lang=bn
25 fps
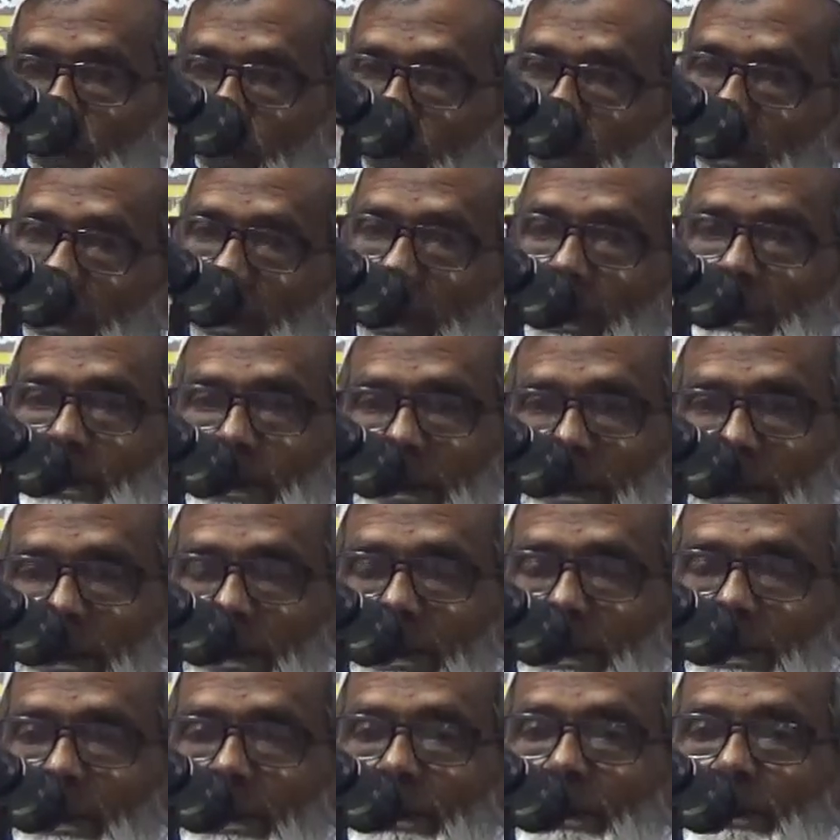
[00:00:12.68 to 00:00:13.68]
শুক্রিয়া
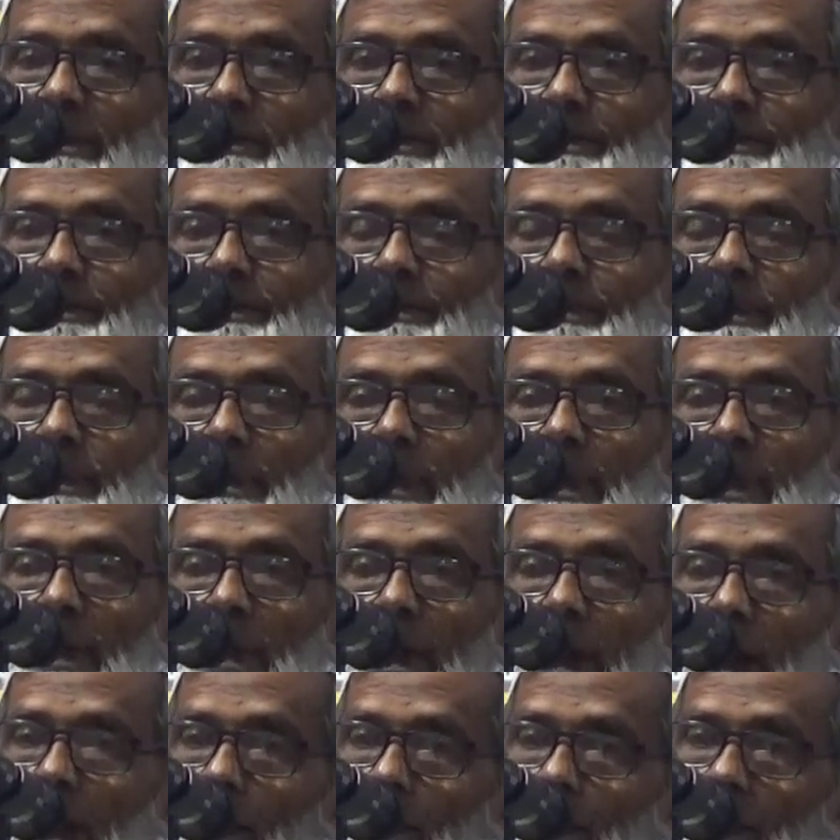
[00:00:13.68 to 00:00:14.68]
জানালে
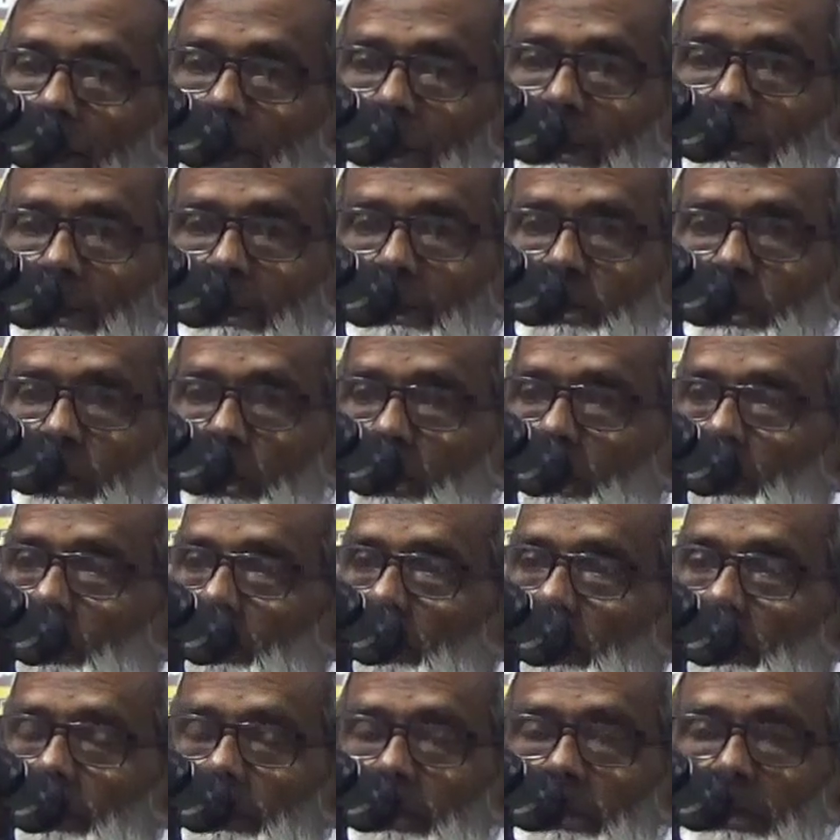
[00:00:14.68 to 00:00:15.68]
আমরা একটা ছোট্ট
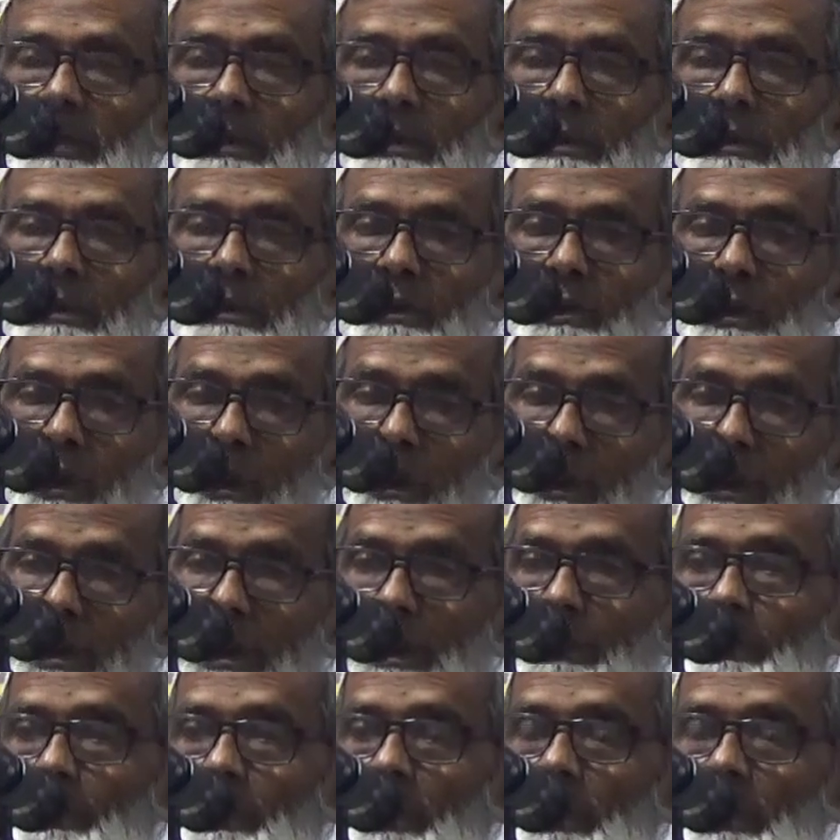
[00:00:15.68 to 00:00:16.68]

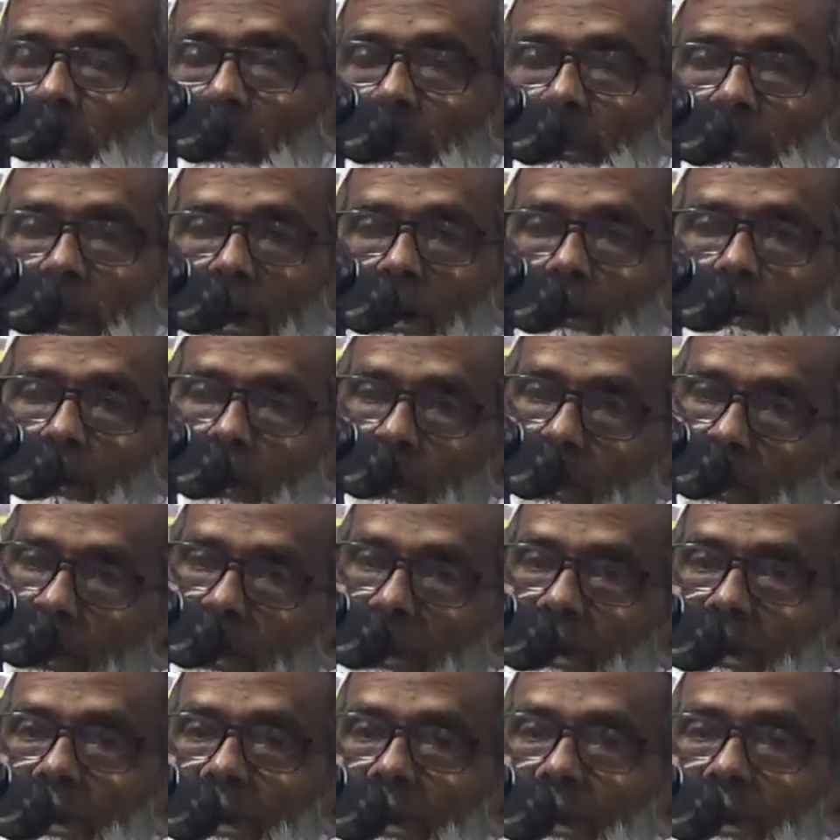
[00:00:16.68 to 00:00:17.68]
সংক্ষিপ্ত কথার মধ্যে
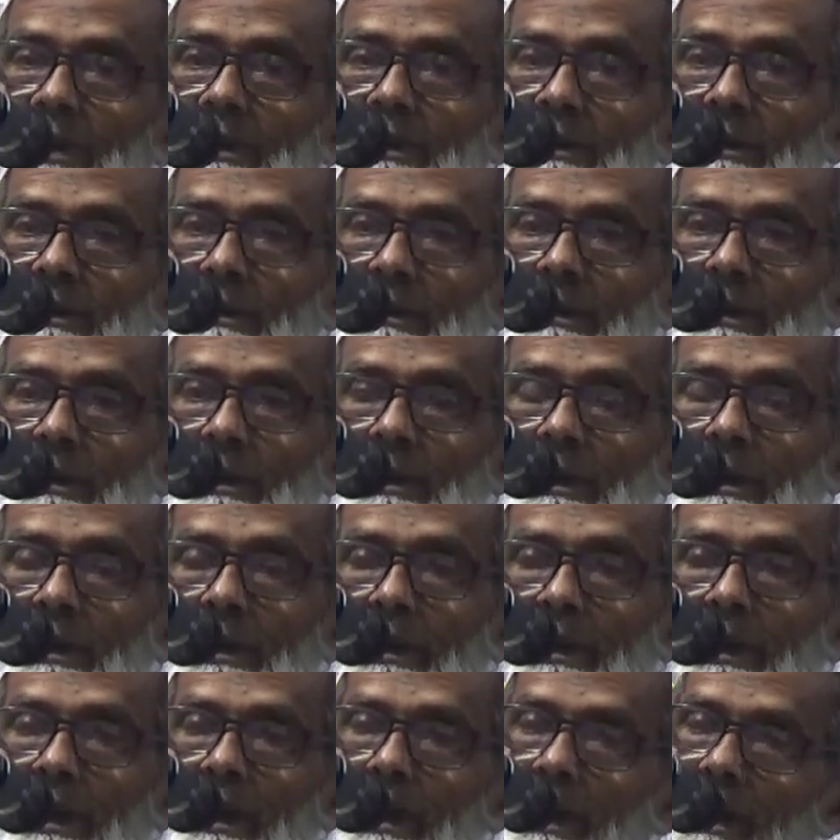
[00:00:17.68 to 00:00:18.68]
দিয়েই
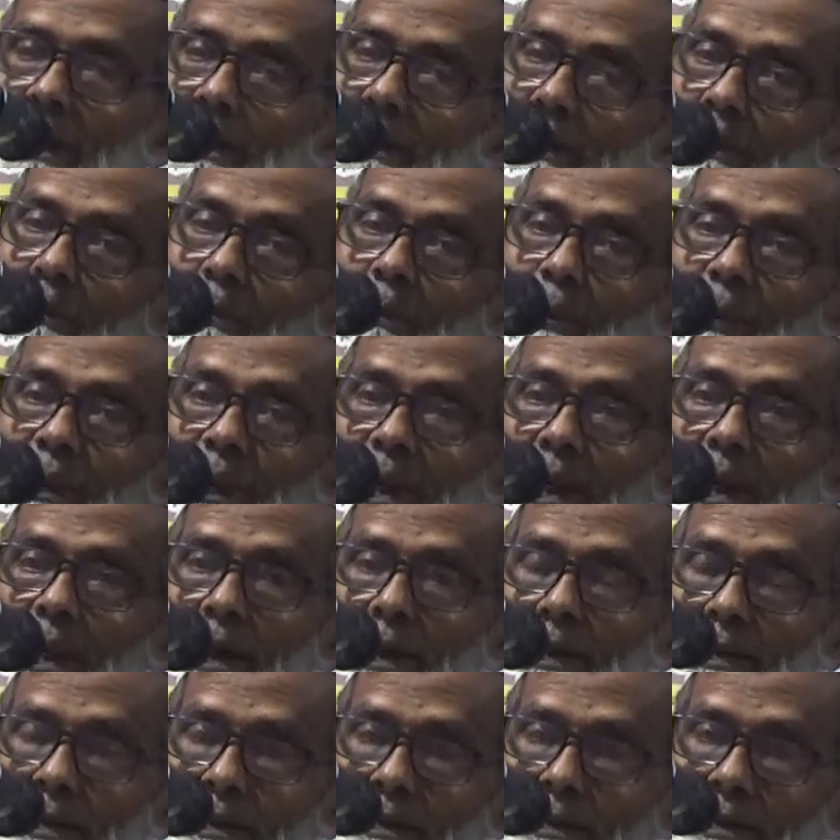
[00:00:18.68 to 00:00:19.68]

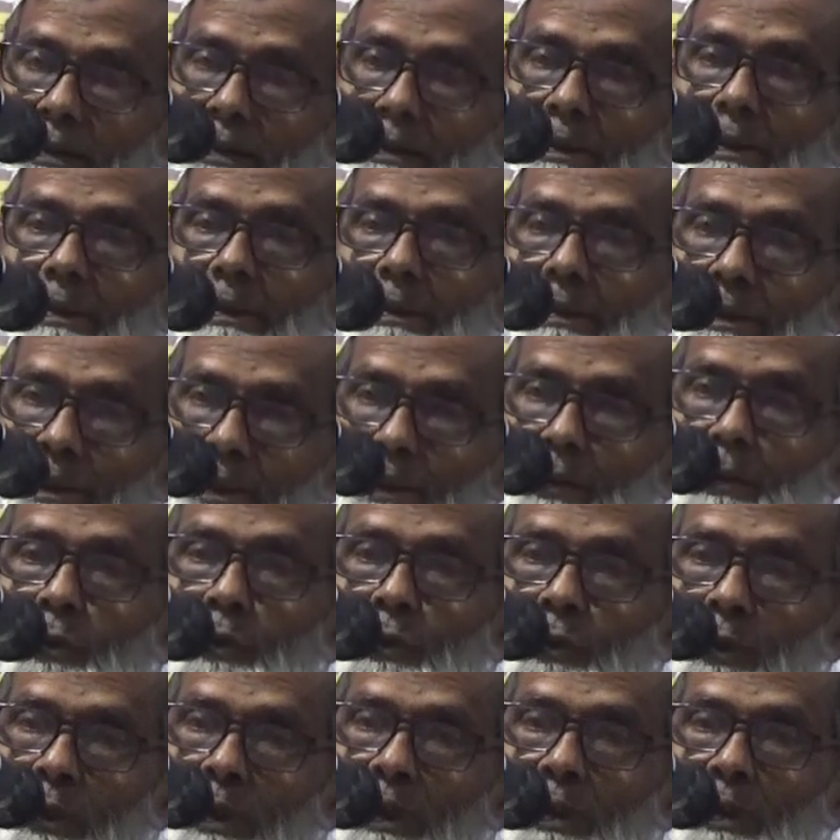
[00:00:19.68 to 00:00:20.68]
বিরাট কিছু
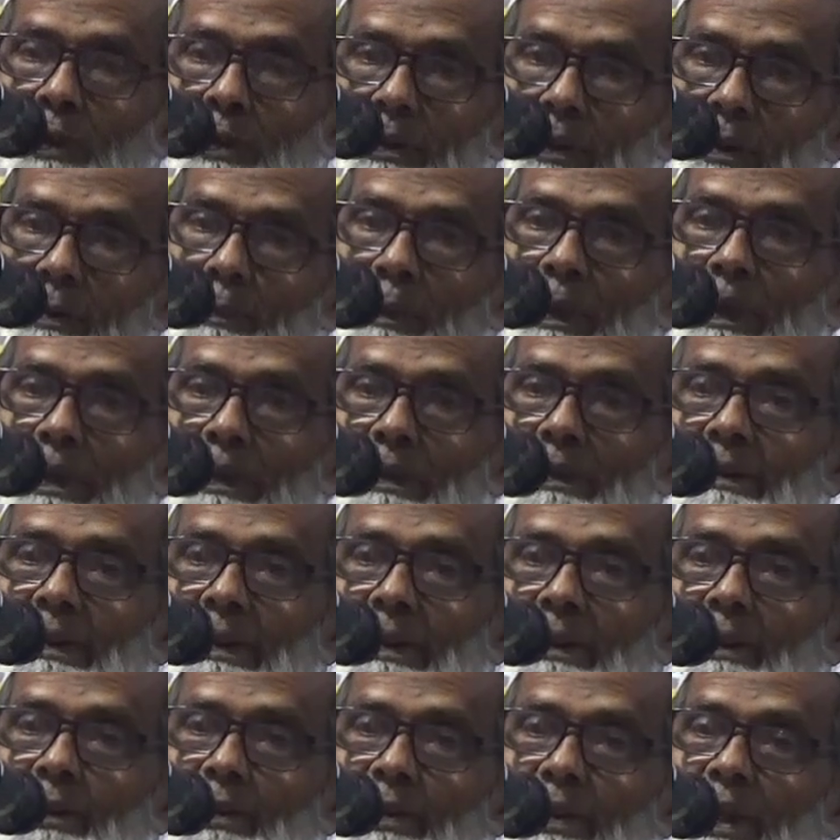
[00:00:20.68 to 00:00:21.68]
তুলে ধরতে পারি
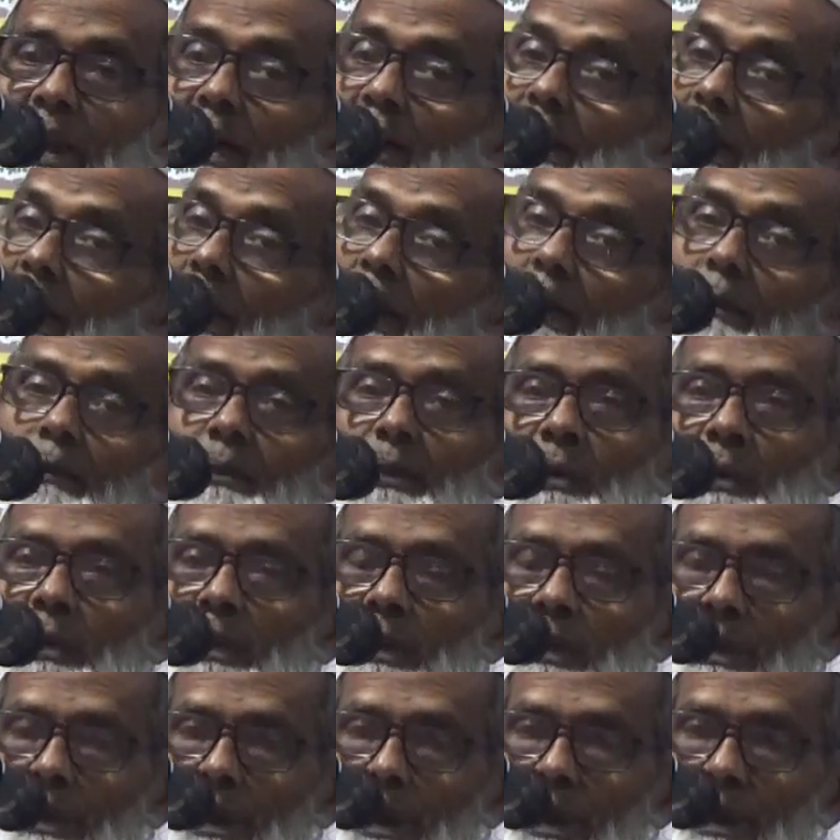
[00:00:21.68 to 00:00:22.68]
সেটা হচ্ছে
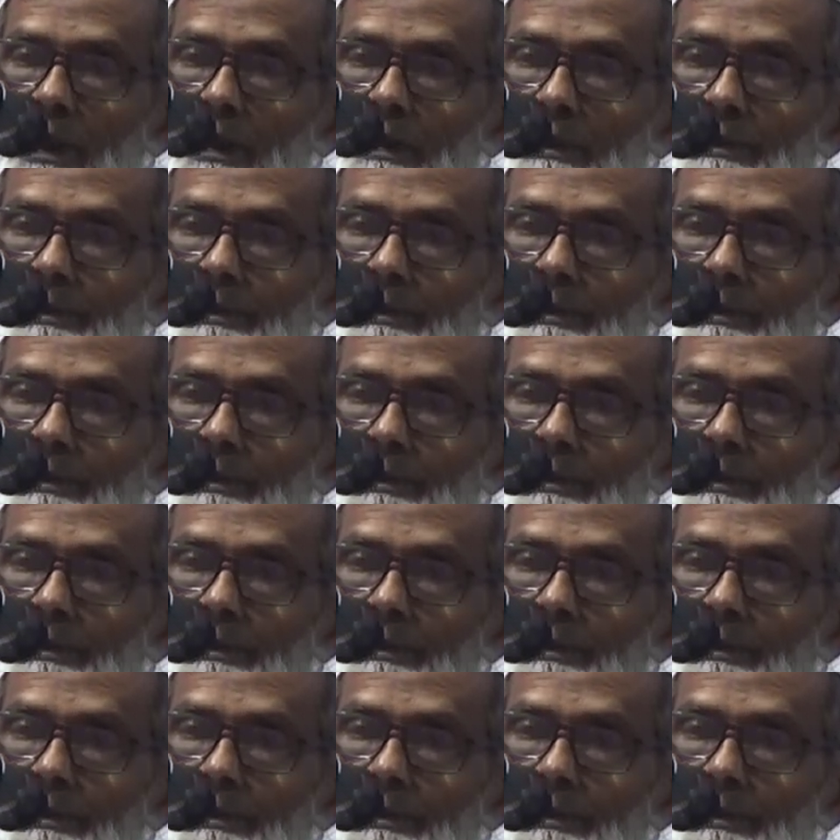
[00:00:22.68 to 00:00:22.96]
আলহামদুলিল্লাহ